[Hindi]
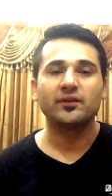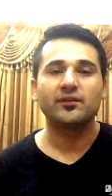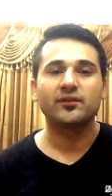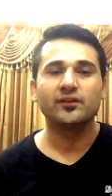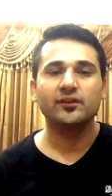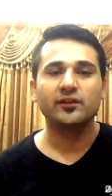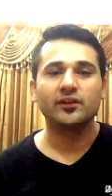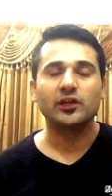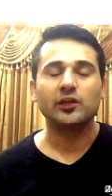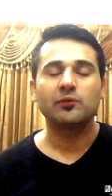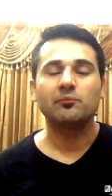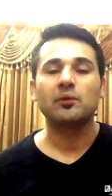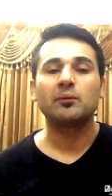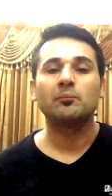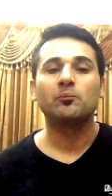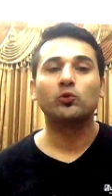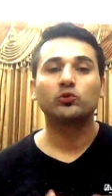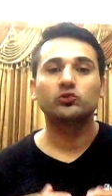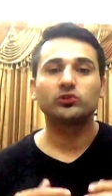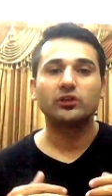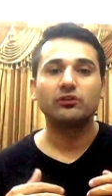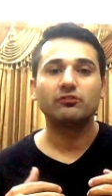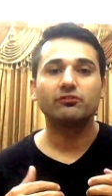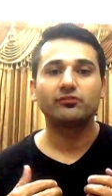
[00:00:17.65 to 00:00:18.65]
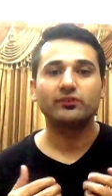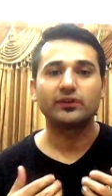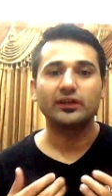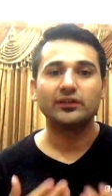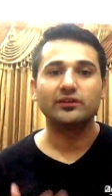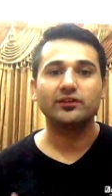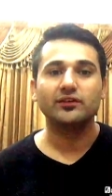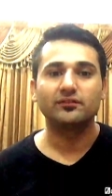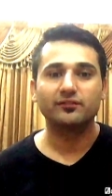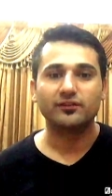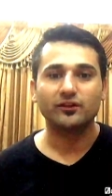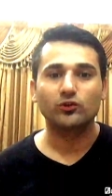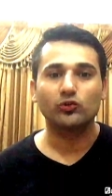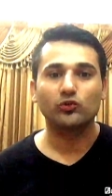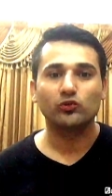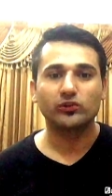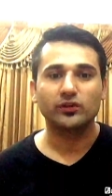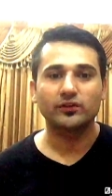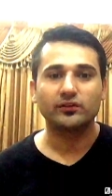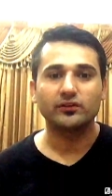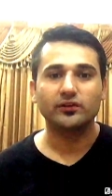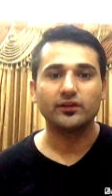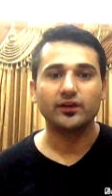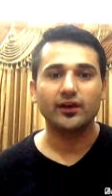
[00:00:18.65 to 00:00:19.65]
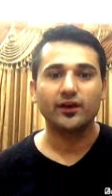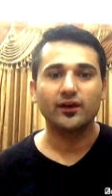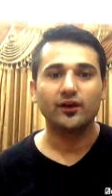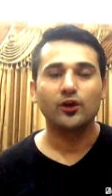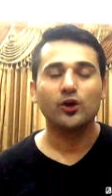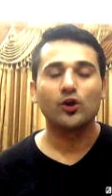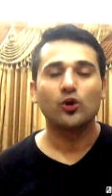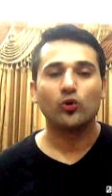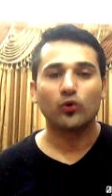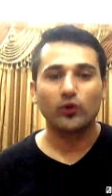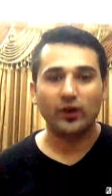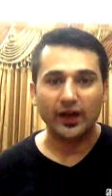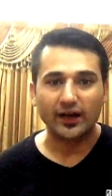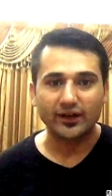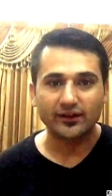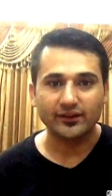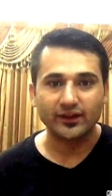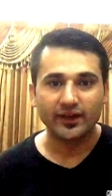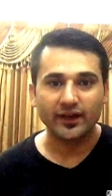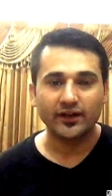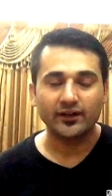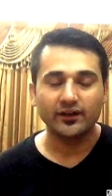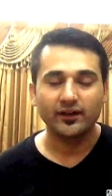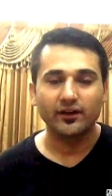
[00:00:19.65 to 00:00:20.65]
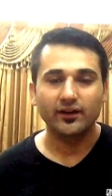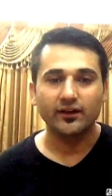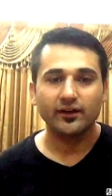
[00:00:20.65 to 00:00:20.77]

जिंदगी में मुख्तलिफ स्टेज से गुजरती है और एट द एंड